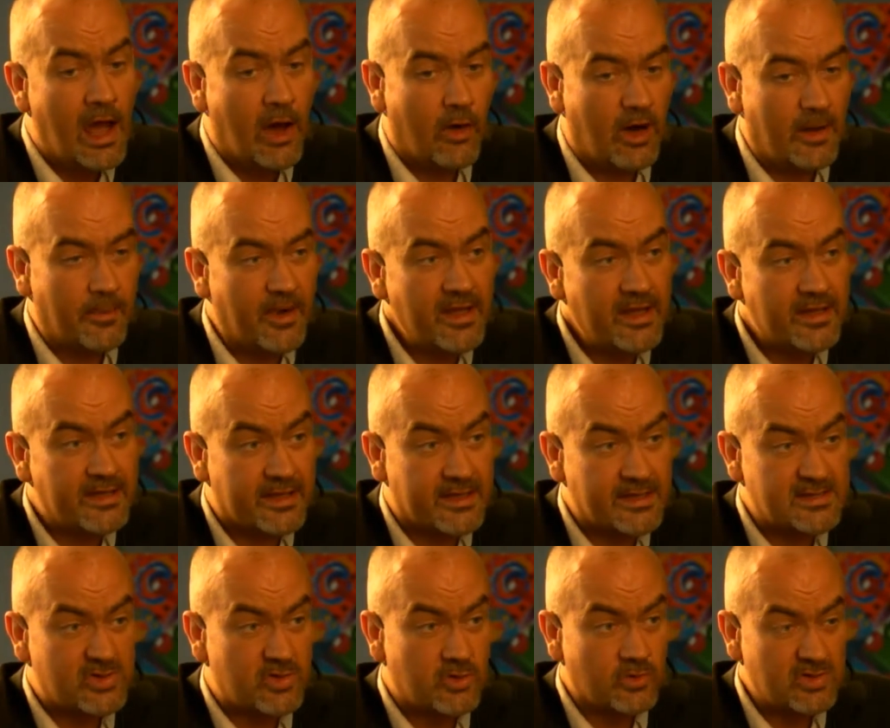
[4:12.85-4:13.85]
Alors après il y a des
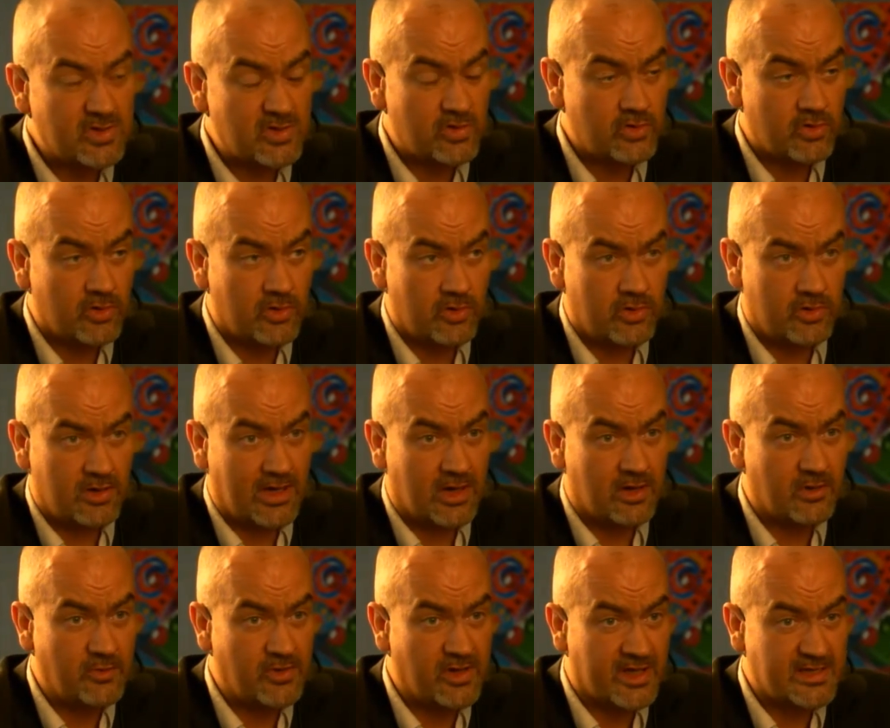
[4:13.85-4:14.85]
questions sur euh, la
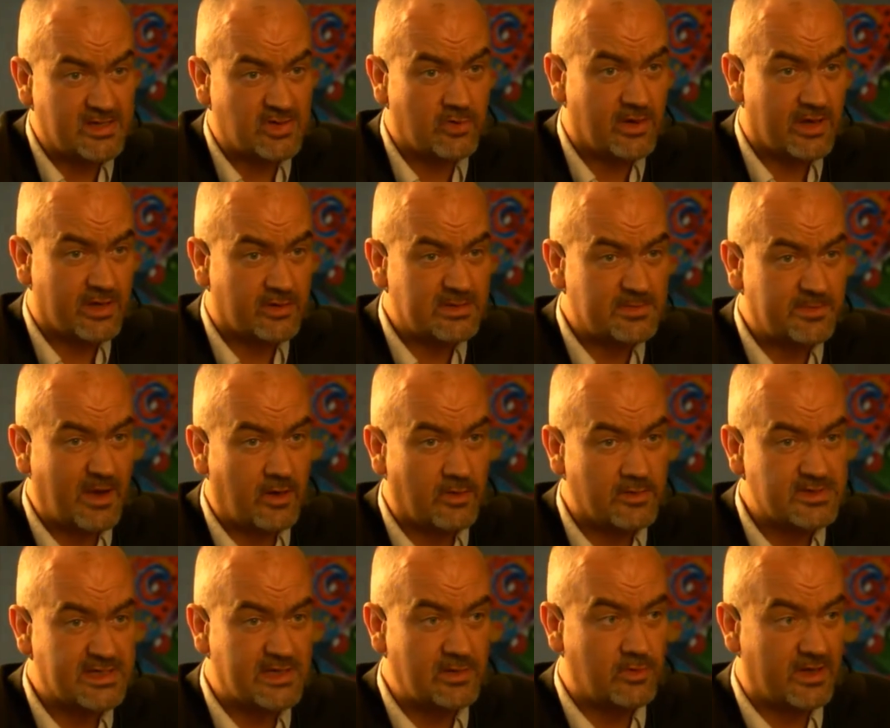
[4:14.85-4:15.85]
communication, la
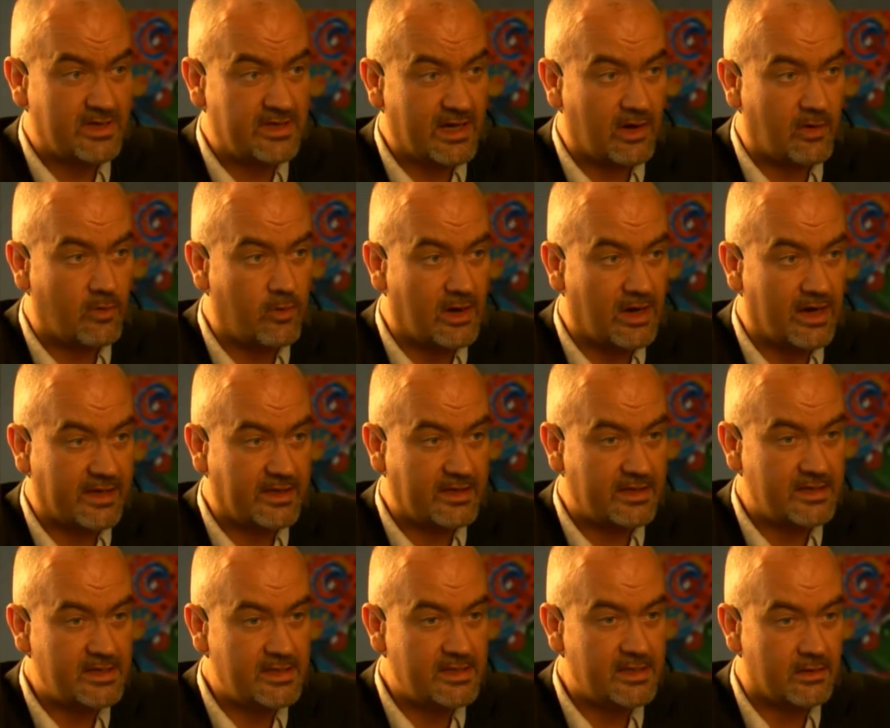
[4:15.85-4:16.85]
transparence, qui doit dire quoi,
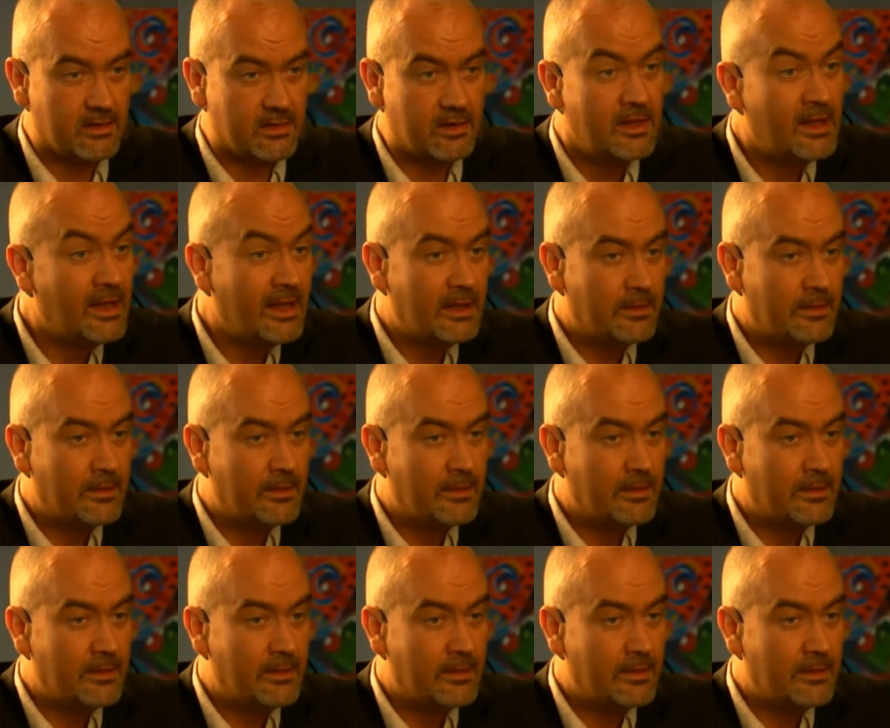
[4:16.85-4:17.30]
qui euh,